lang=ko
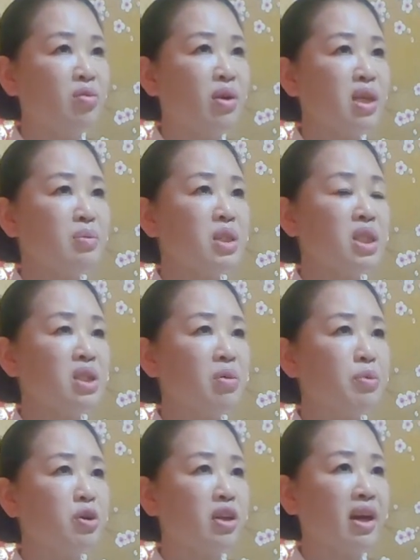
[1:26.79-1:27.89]
왜냐면
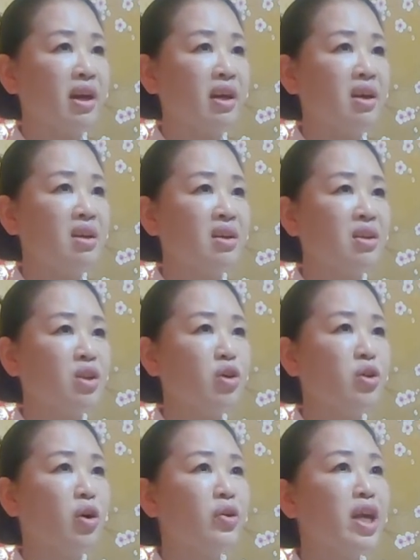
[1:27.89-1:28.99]
취업길에
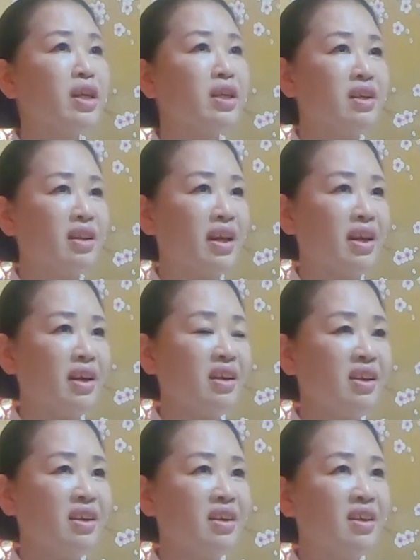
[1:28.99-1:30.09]
또 연애길에